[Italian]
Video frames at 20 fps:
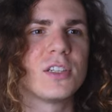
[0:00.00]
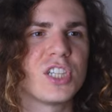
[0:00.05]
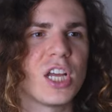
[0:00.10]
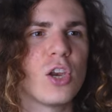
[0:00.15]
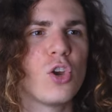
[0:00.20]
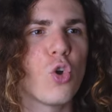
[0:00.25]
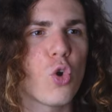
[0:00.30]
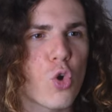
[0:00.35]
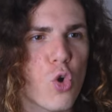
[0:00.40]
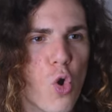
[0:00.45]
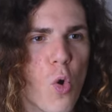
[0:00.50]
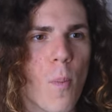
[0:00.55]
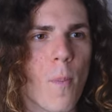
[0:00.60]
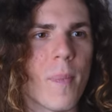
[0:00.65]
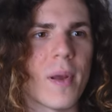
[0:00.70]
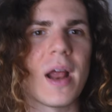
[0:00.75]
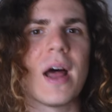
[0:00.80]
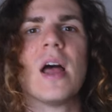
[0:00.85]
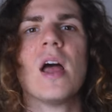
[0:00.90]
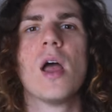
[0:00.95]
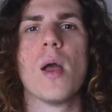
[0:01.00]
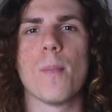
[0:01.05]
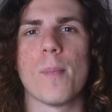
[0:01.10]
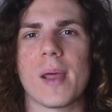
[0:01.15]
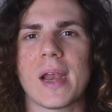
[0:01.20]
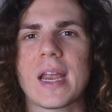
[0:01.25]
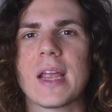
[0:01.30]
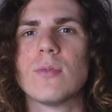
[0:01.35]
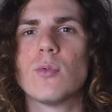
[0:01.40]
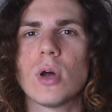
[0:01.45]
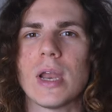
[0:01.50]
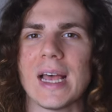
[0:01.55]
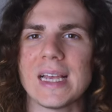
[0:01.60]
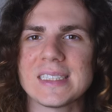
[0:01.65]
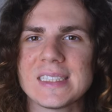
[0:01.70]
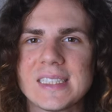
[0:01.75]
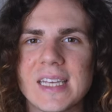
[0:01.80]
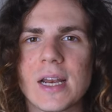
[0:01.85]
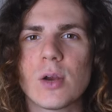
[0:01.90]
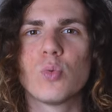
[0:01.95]
cioè lo compra perché vuole
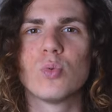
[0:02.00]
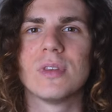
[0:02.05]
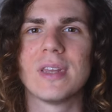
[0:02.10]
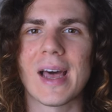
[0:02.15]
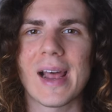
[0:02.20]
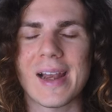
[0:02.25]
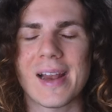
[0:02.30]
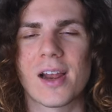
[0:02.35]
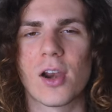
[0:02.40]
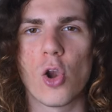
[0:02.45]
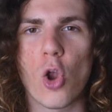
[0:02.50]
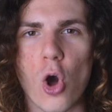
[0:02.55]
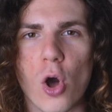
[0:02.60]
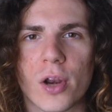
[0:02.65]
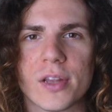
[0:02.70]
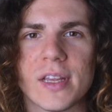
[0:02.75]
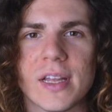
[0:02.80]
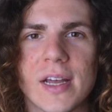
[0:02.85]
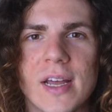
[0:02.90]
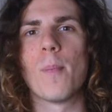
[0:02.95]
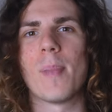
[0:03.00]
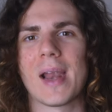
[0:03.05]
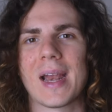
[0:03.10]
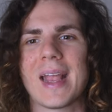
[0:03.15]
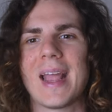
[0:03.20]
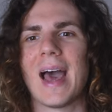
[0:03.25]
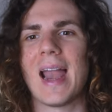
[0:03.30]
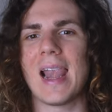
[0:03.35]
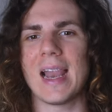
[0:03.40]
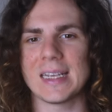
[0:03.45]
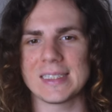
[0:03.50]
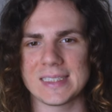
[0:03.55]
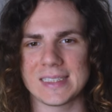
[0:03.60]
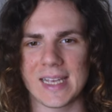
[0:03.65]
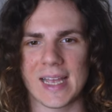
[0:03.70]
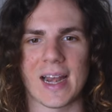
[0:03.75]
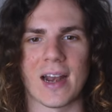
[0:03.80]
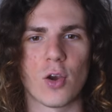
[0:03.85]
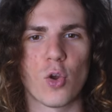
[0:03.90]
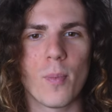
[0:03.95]
essere un Dark Lord, perché alla
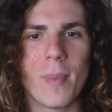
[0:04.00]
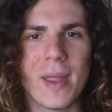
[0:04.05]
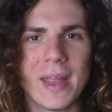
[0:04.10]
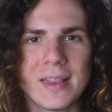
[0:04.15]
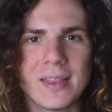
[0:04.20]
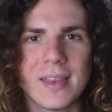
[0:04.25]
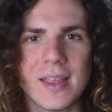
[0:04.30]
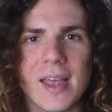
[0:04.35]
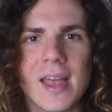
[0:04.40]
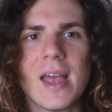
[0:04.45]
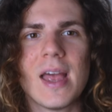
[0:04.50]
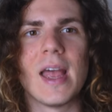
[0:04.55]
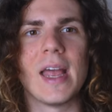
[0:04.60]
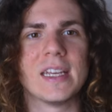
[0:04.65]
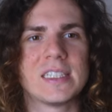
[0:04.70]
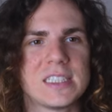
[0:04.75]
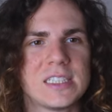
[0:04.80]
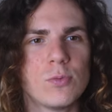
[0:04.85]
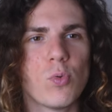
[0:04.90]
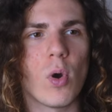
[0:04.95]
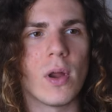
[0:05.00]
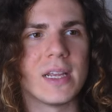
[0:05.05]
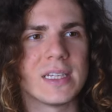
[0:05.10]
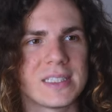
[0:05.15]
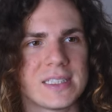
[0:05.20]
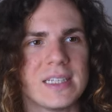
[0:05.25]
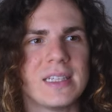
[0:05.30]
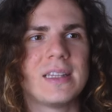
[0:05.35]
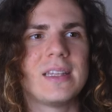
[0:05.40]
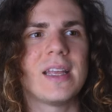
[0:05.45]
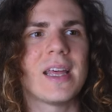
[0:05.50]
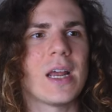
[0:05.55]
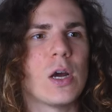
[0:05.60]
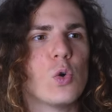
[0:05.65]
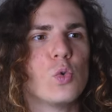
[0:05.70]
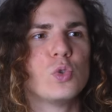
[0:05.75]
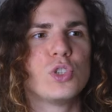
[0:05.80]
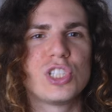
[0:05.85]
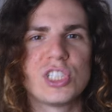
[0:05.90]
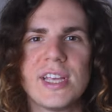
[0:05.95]
sera lo mette e si vuole sentire
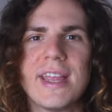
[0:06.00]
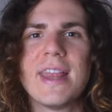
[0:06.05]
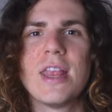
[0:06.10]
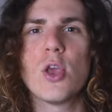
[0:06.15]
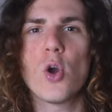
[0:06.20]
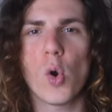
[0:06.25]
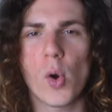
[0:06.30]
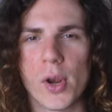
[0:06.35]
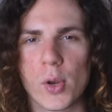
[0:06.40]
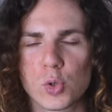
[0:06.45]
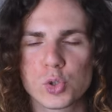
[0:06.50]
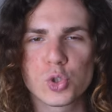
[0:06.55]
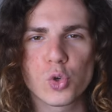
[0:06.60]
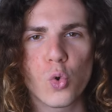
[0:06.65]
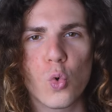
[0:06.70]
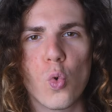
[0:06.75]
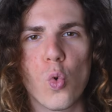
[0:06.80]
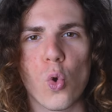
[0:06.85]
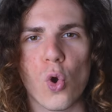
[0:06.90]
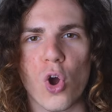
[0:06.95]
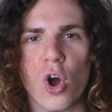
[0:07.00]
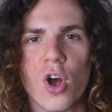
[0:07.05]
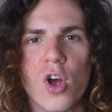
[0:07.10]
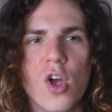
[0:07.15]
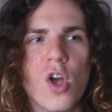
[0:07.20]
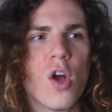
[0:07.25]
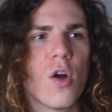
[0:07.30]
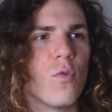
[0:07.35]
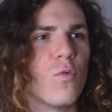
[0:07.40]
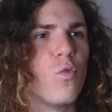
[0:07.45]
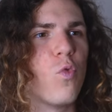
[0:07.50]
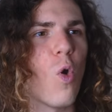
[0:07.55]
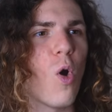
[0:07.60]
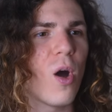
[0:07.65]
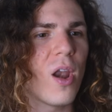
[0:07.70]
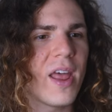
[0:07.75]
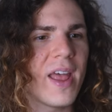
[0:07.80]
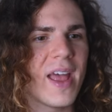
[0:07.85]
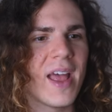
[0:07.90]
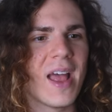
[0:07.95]
un signore oscuro,
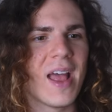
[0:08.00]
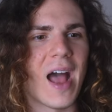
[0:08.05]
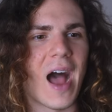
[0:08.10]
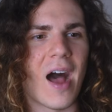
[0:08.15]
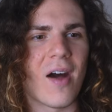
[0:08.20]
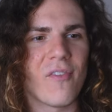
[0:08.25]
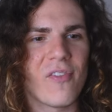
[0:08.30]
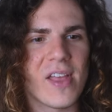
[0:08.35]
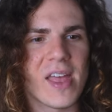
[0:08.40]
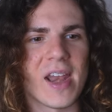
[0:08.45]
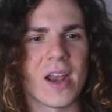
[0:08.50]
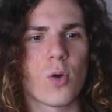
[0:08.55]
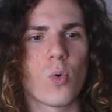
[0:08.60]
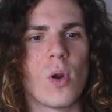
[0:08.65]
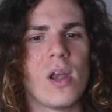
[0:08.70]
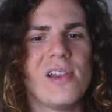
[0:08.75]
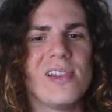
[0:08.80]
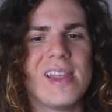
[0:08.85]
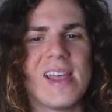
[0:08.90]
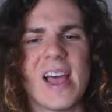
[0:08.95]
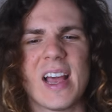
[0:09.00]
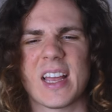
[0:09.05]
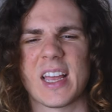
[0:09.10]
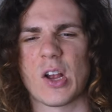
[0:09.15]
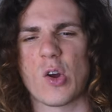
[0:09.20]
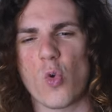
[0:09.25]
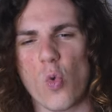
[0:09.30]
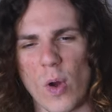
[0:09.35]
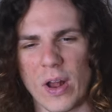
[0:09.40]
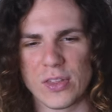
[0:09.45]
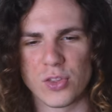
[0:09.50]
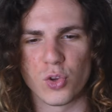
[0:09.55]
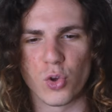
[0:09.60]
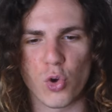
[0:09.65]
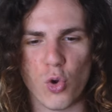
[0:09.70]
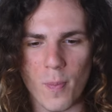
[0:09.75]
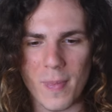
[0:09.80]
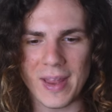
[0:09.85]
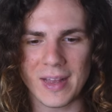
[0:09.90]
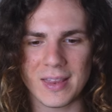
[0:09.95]
vuole avere quell'idea che quando
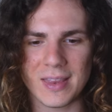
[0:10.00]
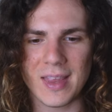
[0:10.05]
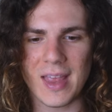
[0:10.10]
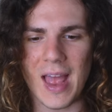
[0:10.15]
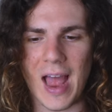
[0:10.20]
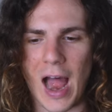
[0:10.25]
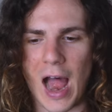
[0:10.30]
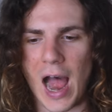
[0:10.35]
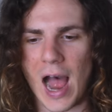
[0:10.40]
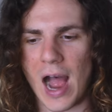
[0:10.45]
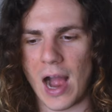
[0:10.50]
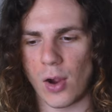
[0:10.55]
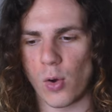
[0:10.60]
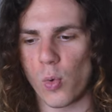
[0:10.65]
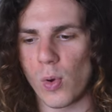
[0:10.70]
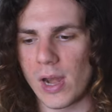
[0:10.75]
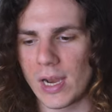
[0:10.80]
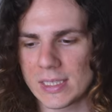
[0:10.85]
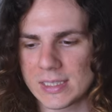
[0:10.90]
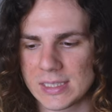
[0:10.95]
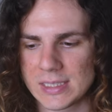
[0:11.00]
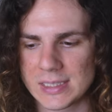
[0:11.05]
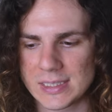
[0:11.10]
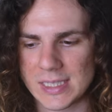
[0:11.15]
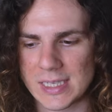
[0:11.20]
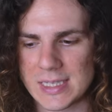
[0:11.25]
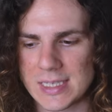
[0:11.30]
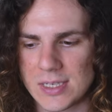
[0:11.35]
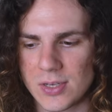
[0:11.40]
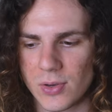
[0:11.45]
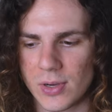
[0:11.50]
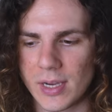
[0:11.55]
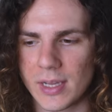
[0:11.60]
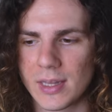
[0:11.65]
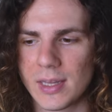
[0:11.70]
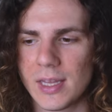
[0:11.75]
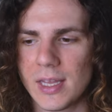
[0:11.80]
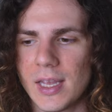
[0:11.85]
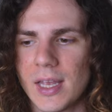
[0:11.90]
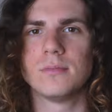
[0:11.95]
lo mette ha quella sensazione
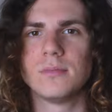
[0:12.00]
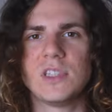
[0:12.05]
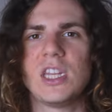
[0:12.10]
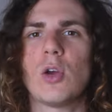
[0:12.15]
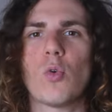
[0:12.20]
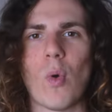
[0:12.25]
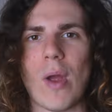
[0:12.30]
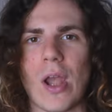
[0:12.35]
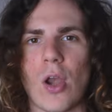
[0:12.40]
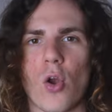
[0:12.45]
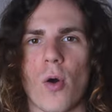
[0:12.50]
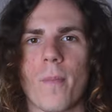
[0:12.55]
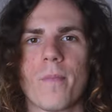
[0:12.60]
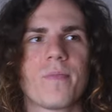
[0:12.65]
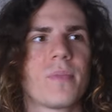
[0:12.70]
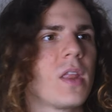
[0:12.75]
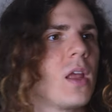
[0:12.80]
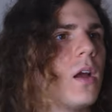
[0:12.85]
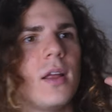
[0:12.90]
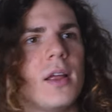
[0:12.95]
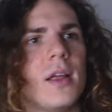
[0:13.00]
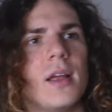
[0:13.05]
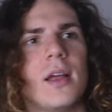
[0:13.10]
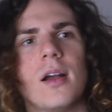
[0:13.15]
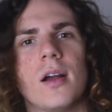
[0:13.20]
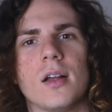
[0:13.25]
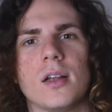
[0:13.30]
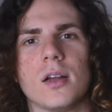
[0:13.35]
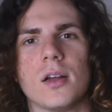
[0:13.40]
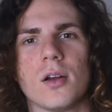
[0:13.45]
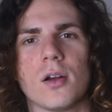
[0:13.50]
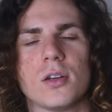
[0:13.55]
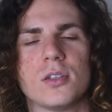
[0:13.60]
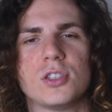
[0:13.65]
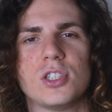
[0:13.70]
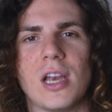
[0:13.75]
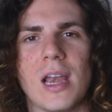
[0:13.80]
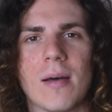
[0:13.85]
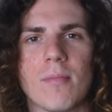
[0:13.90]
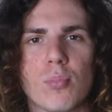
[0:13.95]
di, di quello eh,
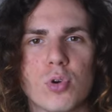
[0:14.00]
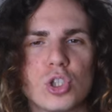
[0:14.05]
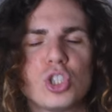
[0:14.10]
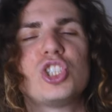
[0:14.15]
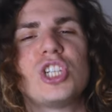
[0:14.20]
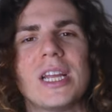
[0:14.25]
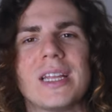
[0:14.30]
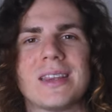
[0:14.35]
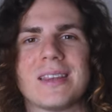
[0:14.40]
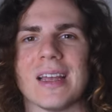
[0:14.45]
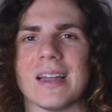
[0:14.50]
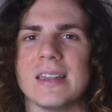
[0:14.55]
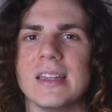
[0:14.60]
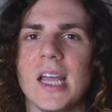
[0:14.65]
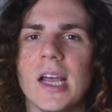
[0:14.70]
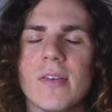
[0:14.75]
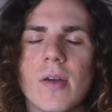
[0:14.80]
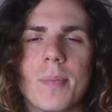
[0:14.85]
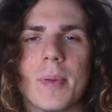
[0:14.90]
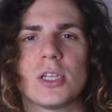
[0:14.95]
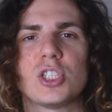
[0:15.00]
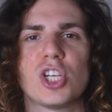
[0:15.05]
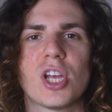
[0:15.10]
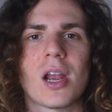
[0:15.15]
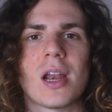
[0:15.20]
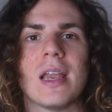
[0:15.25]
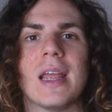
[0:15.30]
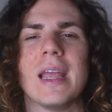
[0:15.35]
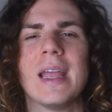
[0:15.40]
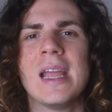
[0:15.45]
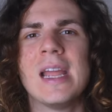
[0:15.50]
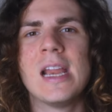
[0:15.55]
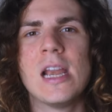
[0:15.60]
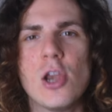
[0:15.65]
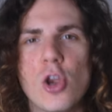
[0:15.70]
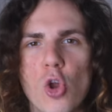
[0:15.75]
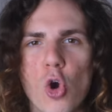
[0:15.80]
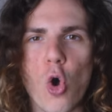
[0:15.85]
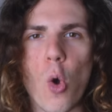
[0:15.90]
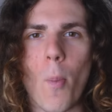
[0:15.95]
la boccetta deve piacergli, il
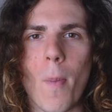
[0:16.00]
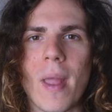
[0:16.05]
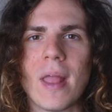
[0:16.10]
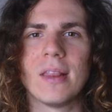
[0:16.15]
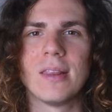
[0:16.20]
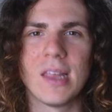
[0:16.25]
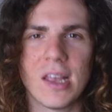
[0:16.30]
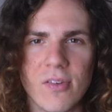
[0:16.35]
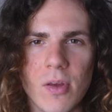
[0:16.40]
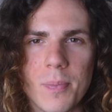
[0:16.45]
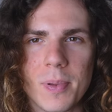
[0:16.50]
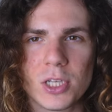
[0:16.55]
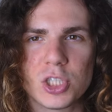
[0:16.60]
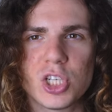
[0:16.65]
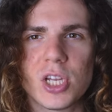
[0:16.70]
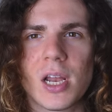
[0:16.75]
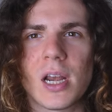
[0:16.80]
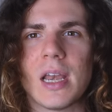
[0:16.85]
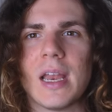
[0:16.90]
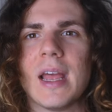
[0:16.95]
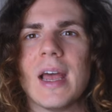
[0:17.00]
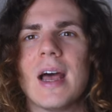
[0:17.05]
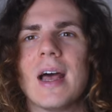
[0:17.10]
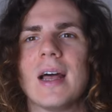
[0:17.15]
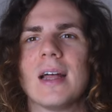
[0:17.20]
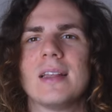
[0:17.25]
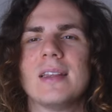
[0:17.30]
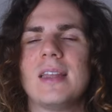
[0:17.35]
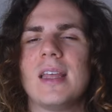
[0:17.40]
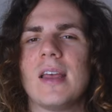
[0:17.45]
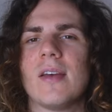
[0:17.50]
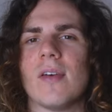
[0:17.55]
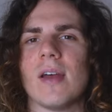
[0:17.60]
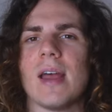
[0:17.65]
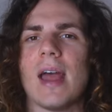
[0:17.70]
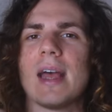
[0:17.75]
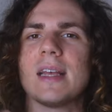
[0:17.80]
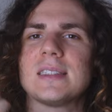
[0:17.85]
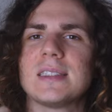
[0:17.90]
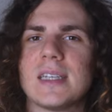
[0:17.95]
nome deve piacergli,
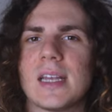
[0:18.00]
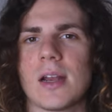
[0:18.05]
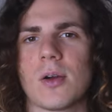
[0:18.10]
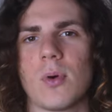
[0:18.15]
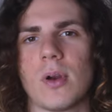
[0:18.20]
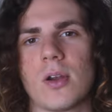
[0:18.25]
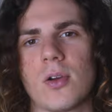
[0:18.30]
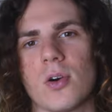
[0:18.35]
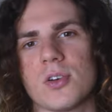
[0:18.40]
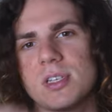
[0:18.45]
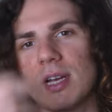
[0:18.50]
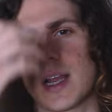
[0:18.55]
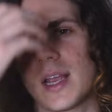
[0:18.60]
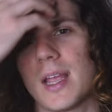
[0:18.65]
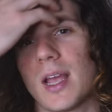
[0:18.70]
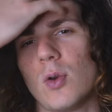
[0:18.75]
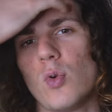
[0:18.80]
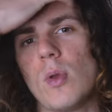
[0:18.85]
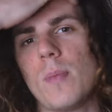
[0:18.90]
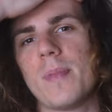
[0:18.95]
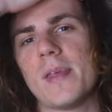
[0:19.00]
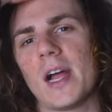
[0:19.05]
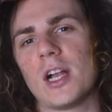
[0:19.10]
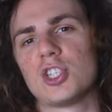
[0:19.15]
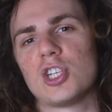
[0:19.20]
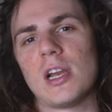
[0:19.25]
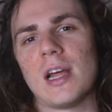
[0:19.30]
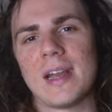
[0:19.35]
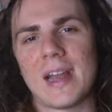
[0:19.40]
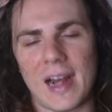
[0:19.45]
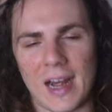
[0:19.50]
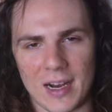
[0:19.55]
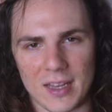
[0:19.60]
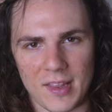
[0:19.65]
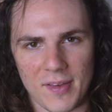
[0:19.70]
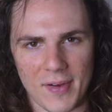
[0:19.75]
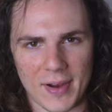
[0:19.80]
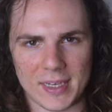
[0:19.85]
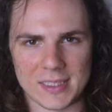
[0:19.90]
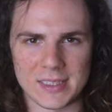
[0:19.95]
deve essere qualcosa che a lui piace, la
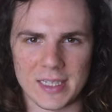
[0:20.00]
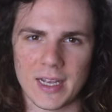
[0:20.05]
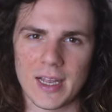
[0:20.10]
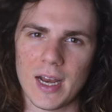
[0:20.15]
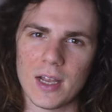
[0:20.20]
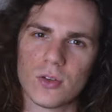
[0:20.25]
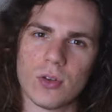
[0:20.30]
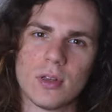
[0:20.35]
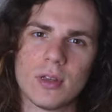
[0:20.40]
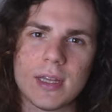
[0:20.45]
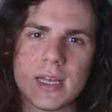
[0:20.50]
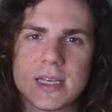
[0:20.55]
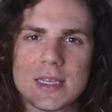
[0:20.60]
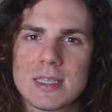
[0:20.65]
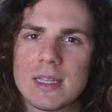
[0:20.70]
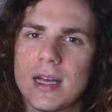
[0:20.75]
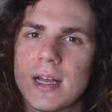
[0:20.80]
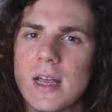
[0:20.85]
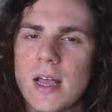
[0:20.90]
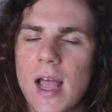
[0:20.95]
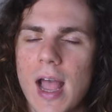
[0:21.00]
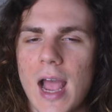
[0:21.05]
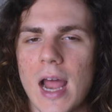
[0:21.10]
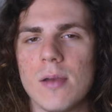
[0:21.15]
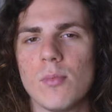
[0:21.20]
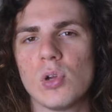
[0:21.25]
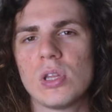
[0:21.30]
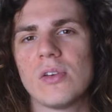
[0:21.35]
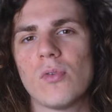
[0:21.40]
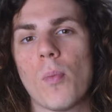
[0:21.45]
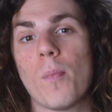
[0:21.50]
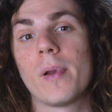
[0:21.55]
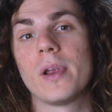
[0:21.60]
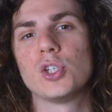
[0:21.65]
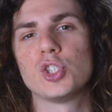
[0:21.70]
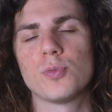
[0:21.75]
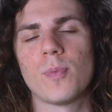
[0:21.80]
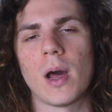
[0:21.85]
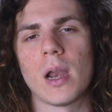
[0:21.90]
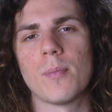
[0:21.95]
narrativa che si è creato in testa è il motivo
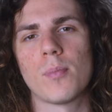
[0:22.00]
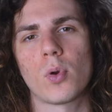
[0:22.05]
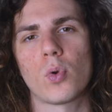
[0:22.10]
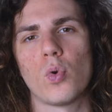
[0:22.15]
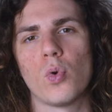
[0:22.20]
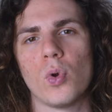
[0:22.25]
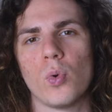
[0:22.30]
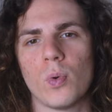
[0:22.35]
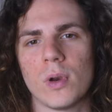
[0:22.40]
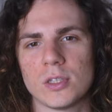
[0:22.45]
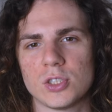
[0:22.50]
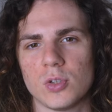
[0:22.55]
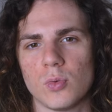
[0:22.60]
principale per cui una,